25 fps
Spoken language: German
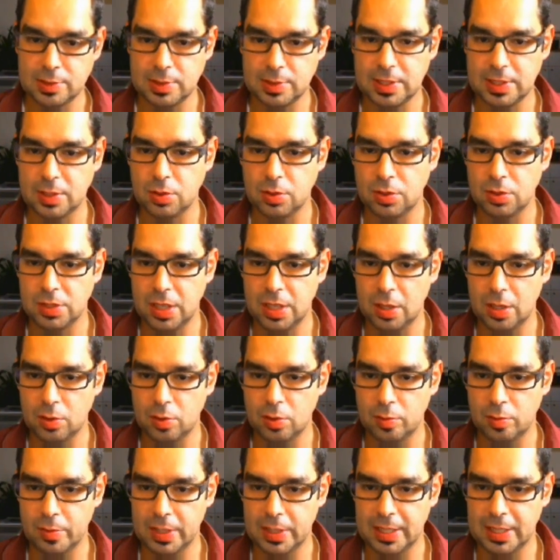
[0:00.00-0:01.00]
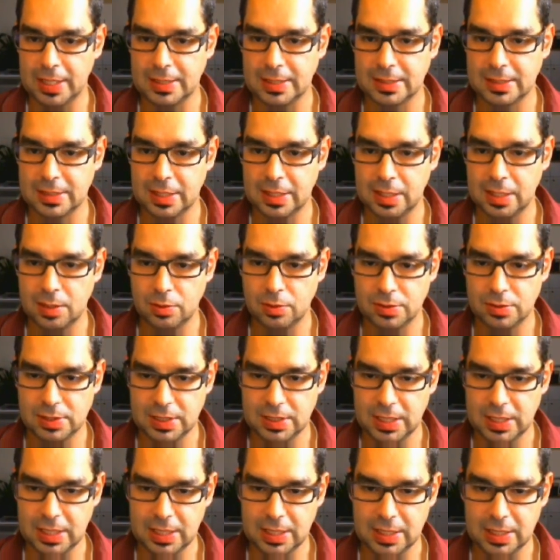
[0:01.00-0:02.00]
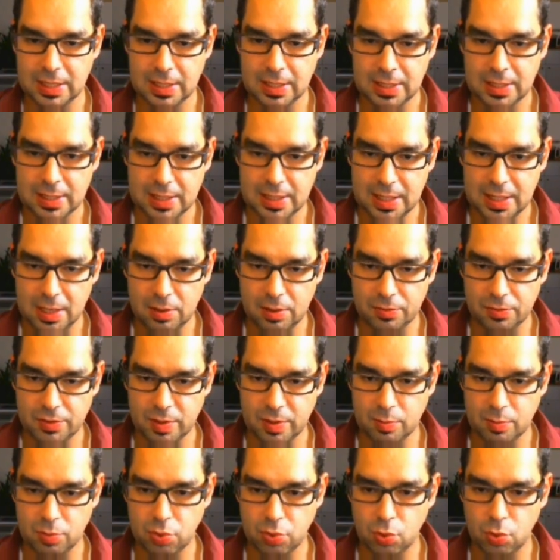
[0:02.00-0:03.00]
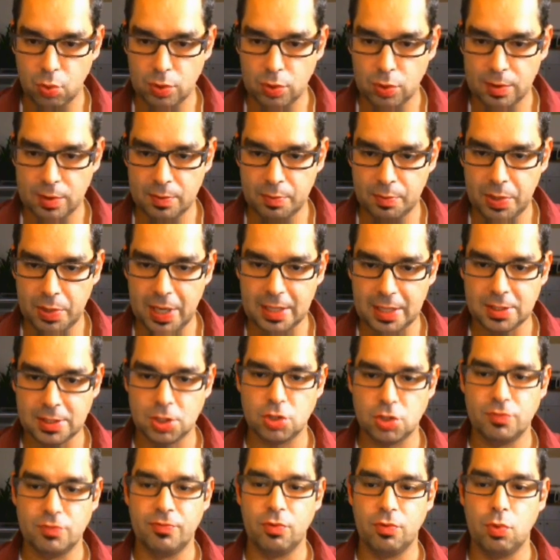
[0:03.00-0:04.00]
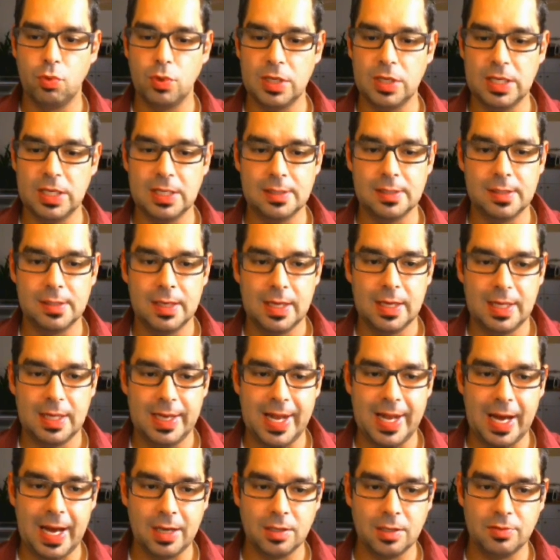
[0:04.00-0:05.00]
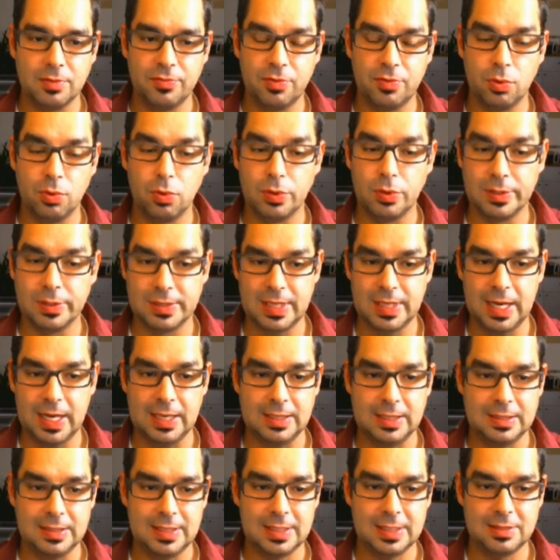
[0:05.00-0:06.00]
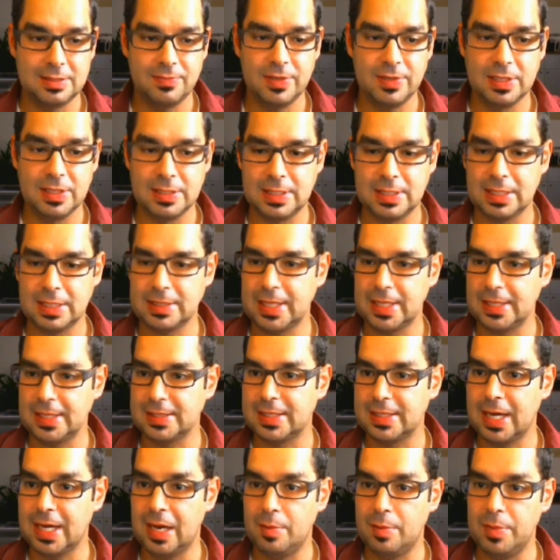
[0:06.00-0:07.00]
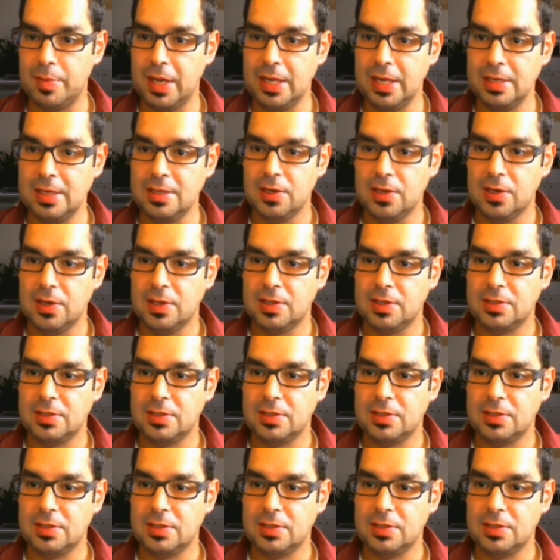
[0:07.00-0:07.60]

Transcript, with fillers: Also hier könnt ihr auch nochmal ganz genau sehen, auf dem Boden praktisch, wo ihr lang geflogen seid. Das, wie gesagt, als KML.